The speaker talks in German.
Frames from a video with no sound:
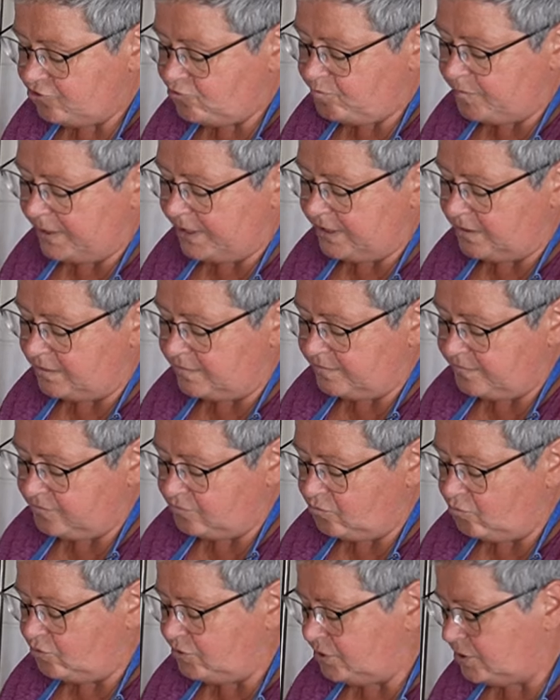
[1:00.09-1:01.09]
Speck ist.
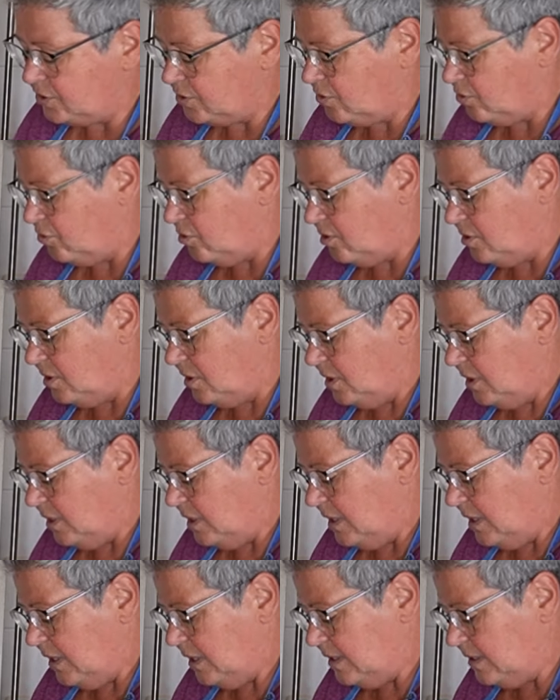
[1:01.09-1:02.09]
Und
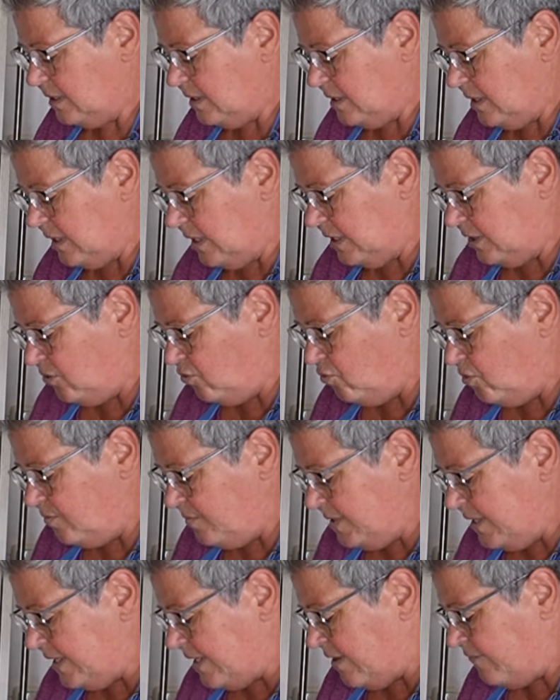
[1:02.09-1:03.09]
ich hole
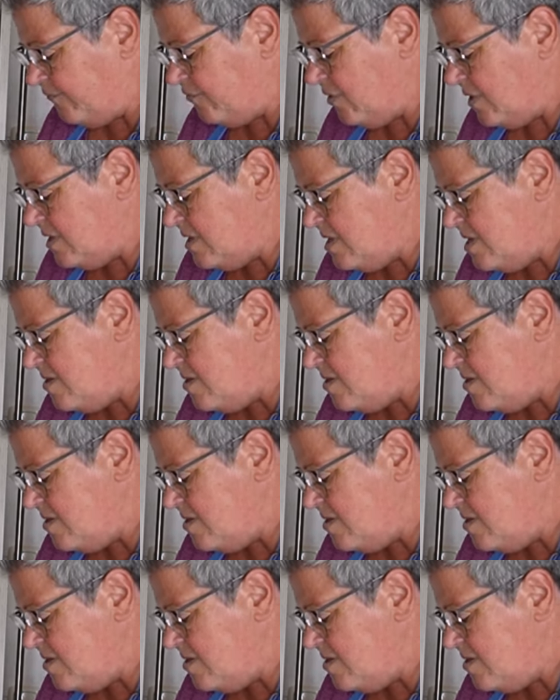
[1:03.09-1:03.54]
mir dafür